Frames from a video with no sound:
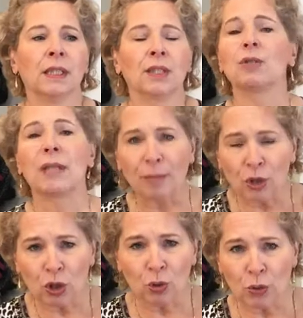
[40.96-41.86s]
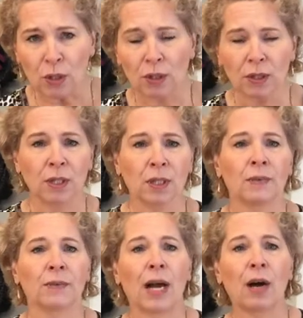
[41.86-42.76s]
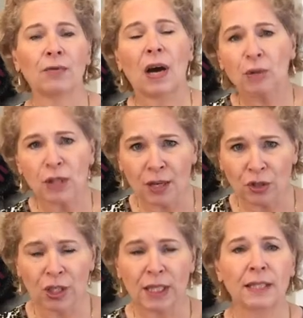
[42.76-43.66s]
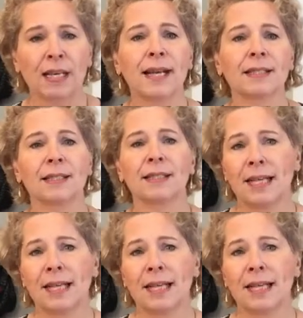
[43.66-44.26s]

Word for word: zusammengeschustert auf ausrangierten Leisten,